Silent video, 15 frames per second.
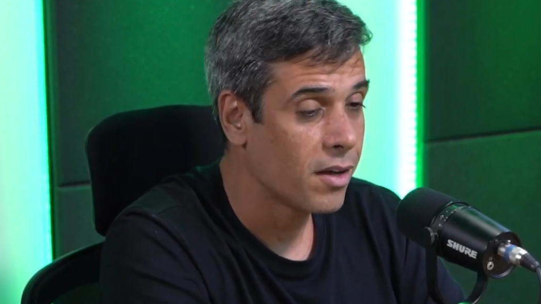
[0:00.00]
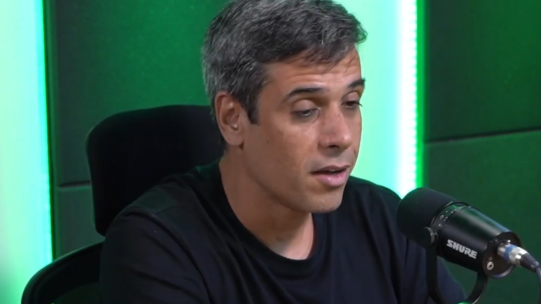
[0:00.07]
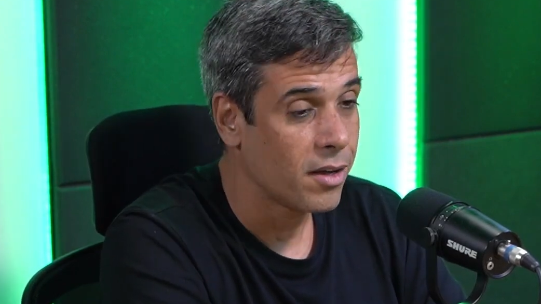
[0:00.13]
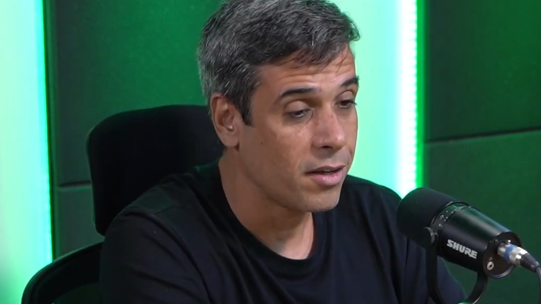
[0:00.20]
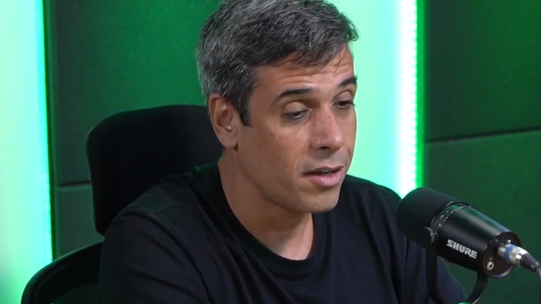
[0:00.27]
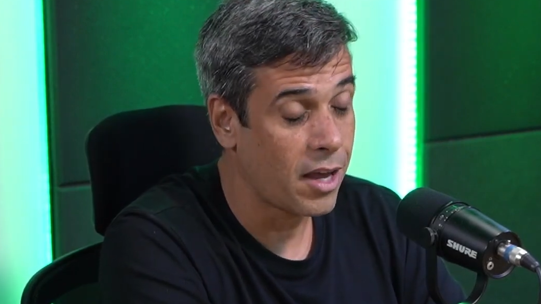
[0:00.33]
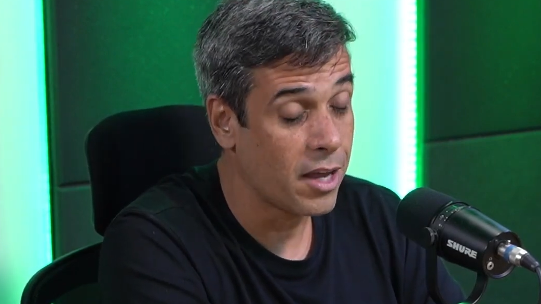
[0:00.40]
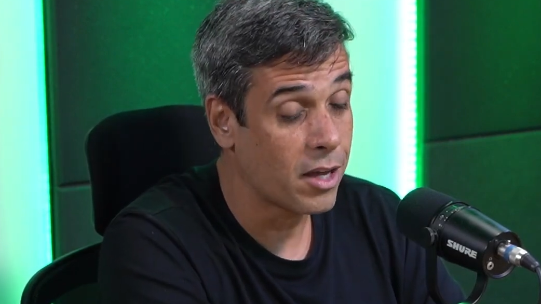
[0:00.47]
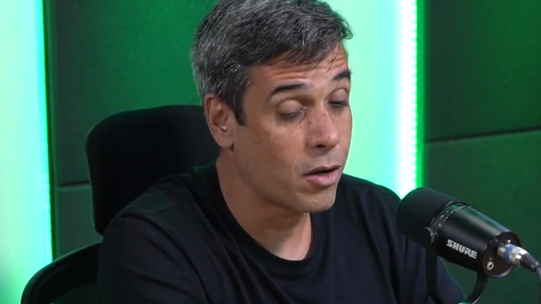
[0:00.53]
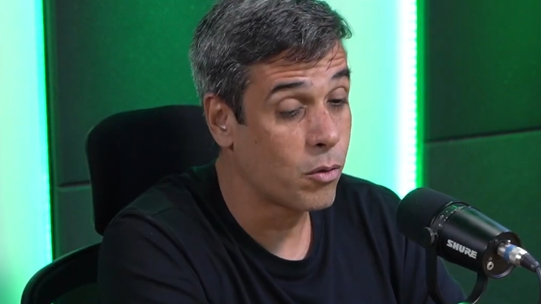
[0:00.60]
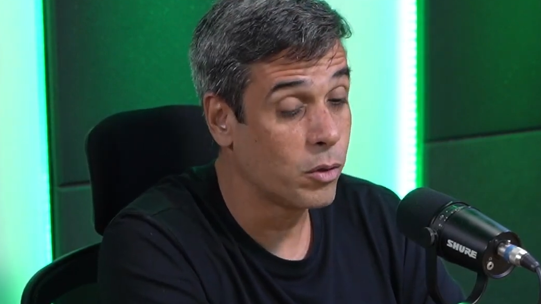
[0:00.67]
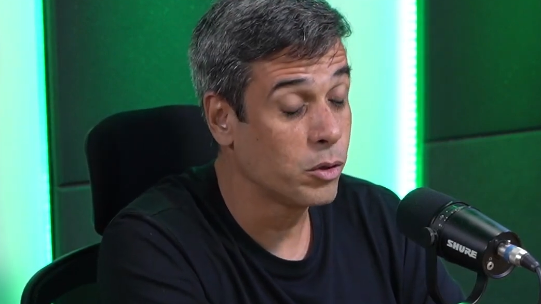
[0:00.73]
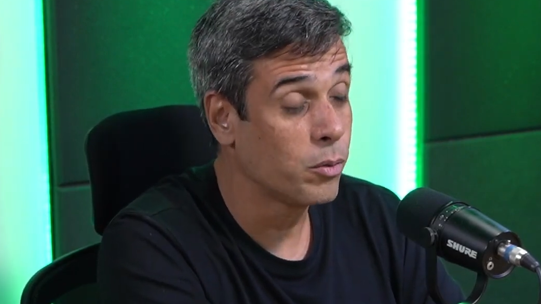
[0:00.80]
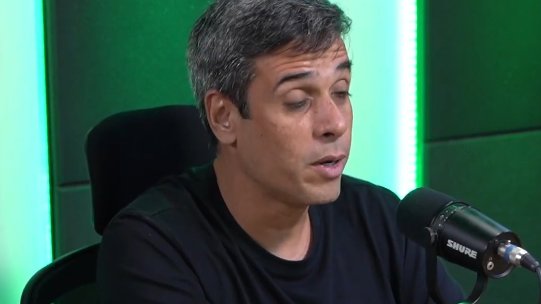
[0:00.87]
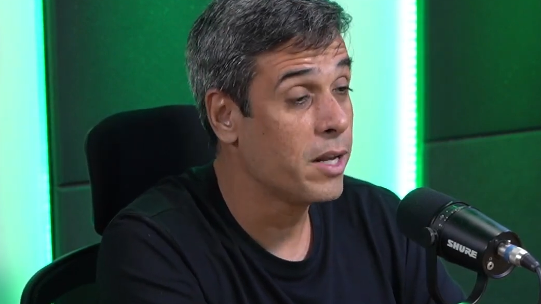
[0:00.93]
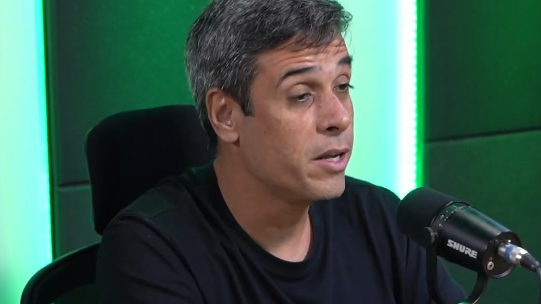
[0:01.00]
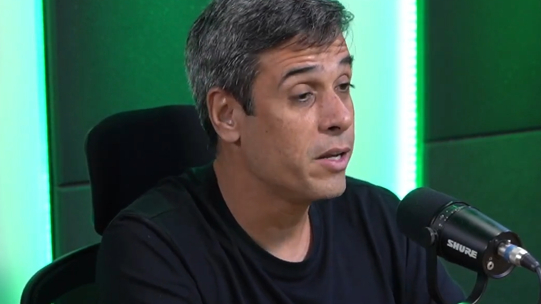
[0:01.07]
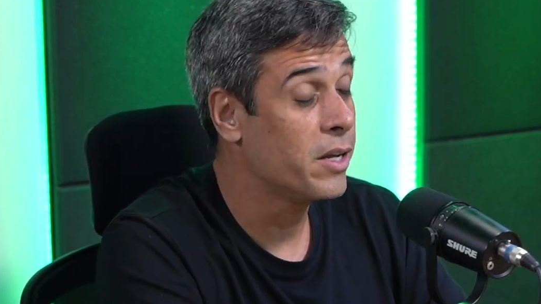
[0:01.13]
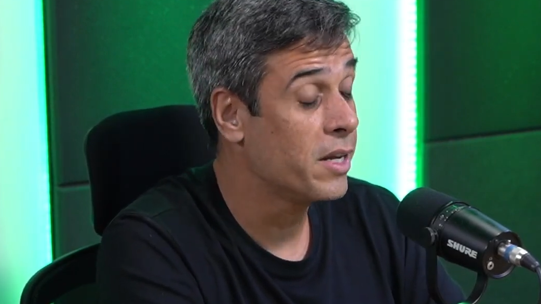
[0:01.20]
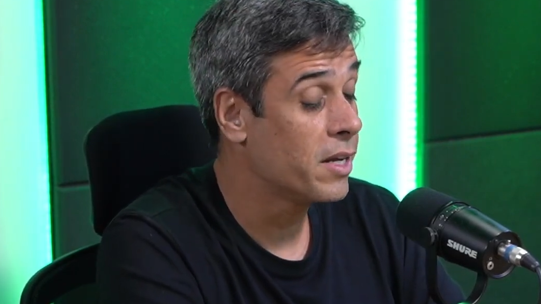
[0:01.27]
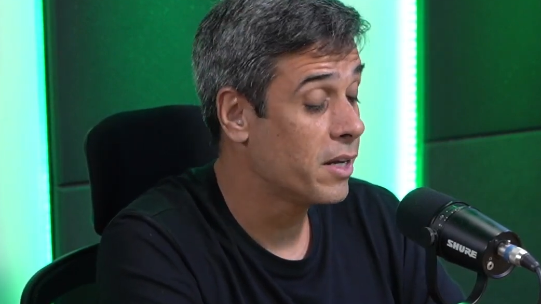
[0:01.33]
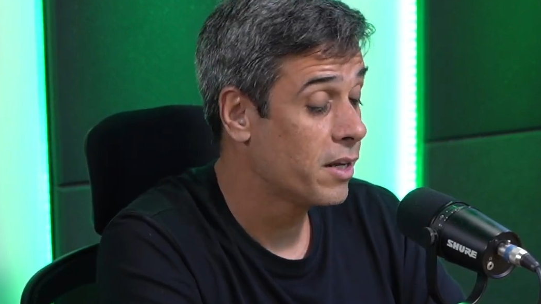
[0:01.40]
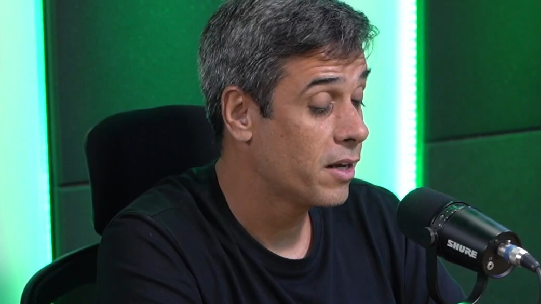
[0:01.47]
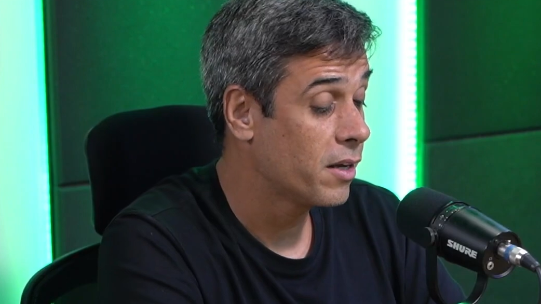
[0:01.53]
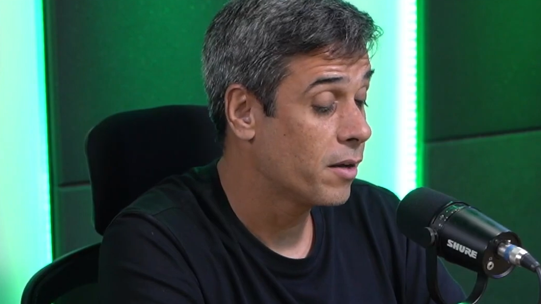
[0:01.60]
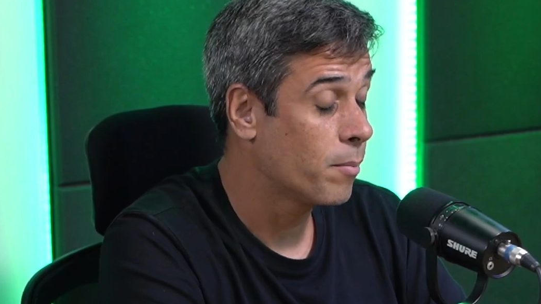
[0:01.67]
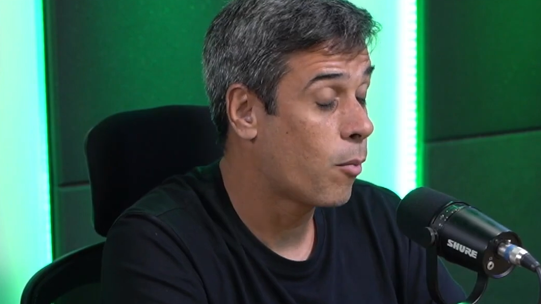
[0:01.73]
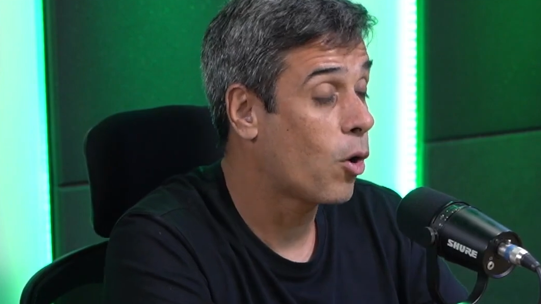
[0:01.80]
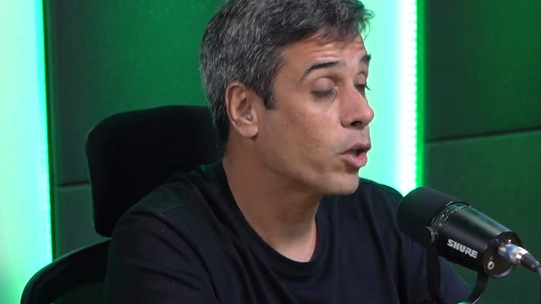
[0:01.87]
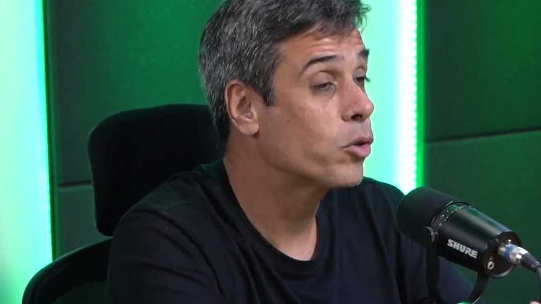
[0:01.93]
E aí, quando ele
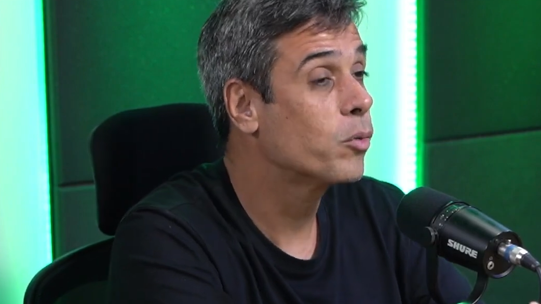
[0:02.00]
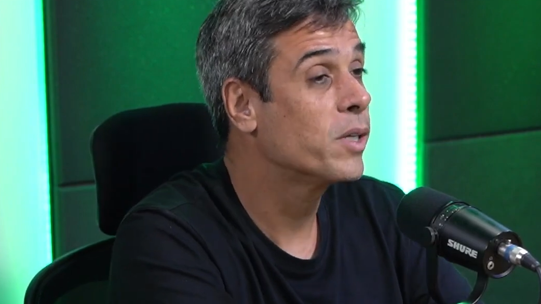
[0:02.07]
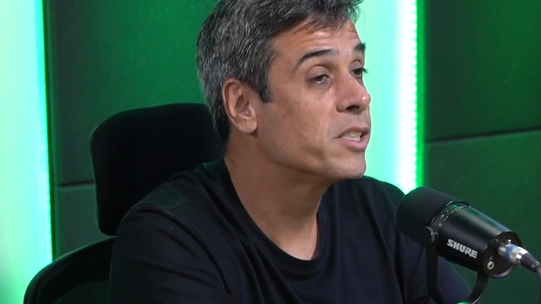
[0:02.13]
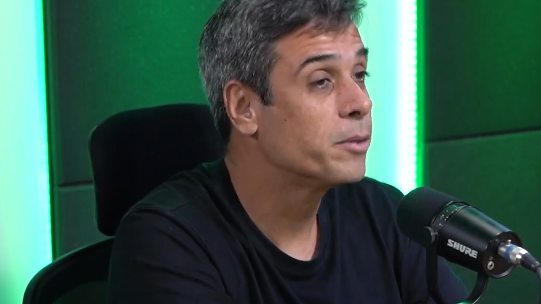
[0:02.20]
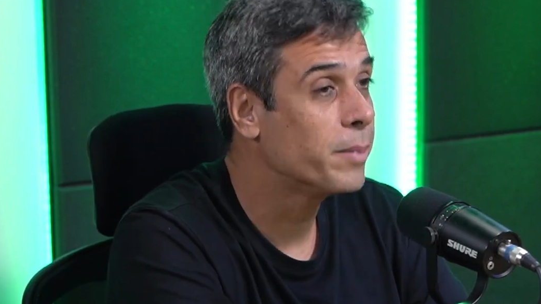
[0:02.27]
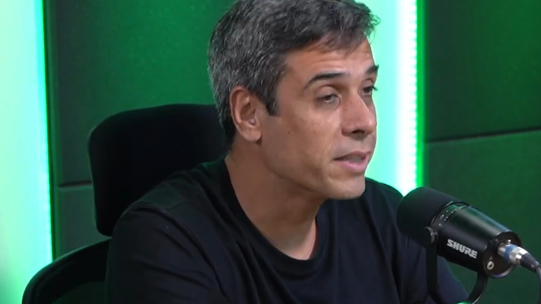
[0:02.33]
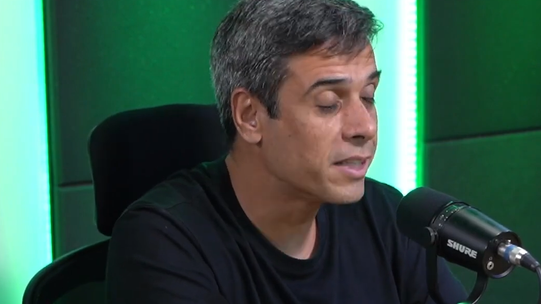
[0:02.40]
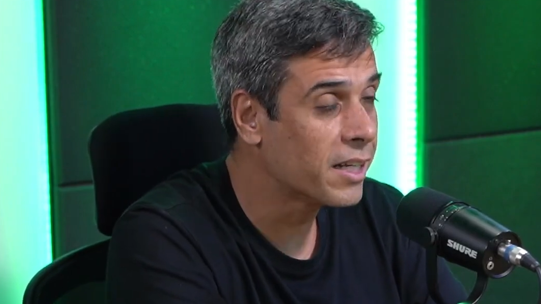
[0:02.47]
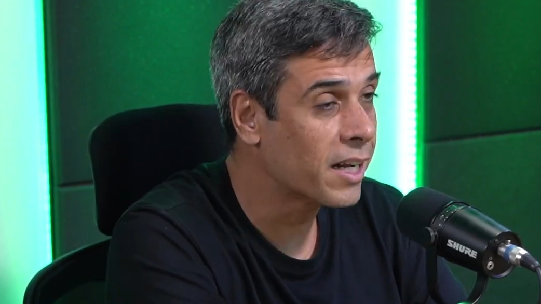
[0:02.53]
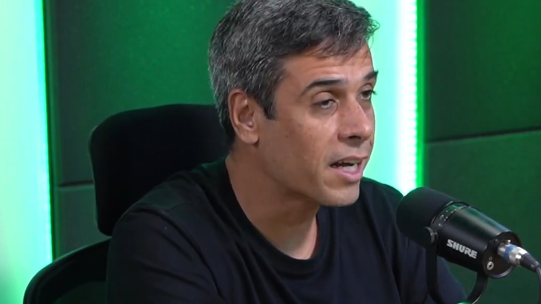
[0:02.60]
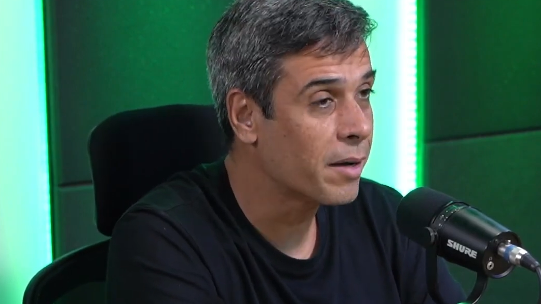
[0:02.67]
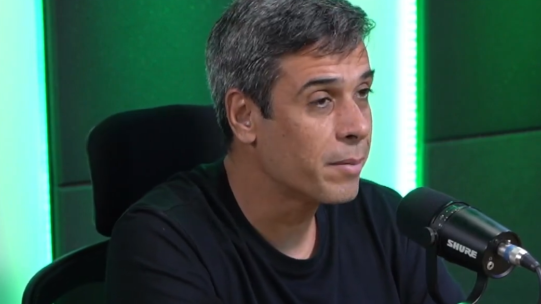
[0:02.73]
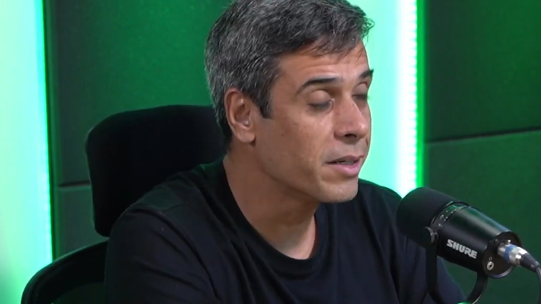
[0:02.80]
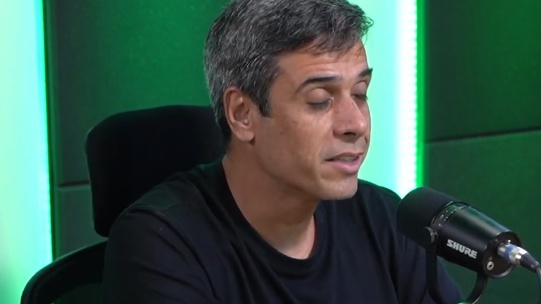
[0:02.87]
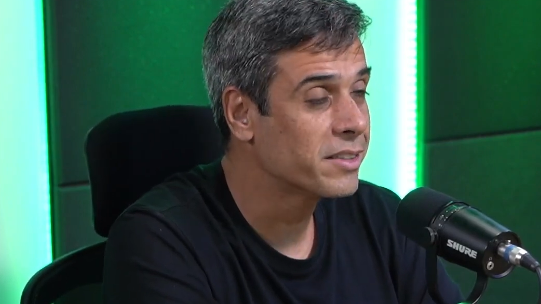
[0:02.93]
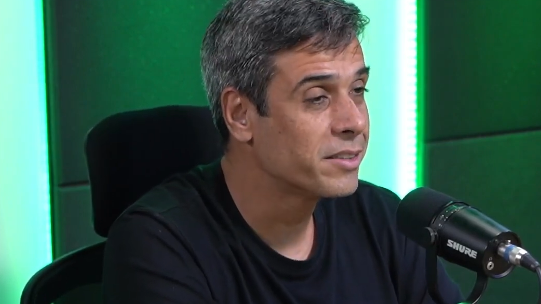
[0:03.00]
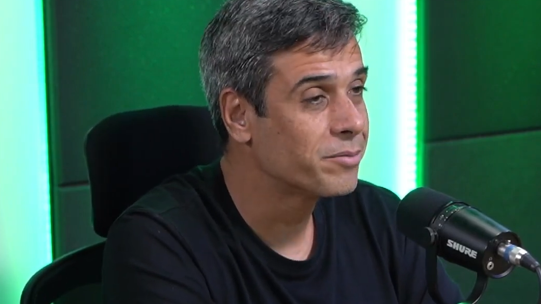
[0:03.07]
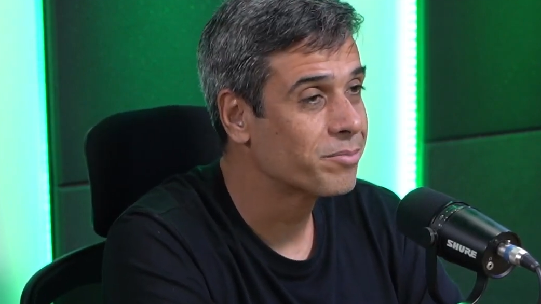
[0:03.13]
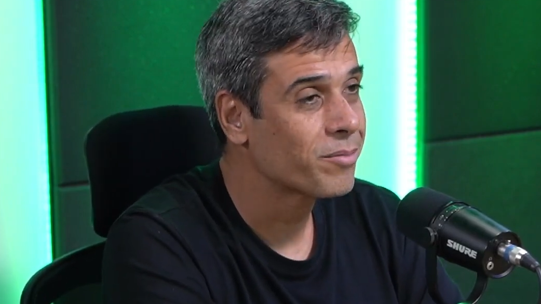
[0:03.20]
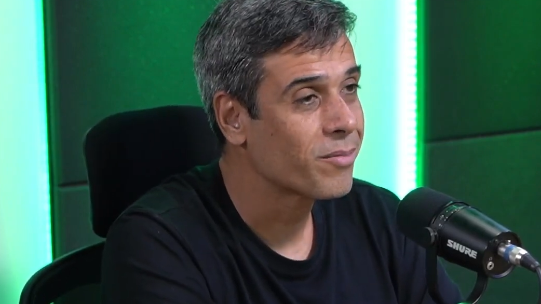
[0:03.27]
bota o SBT na camisa,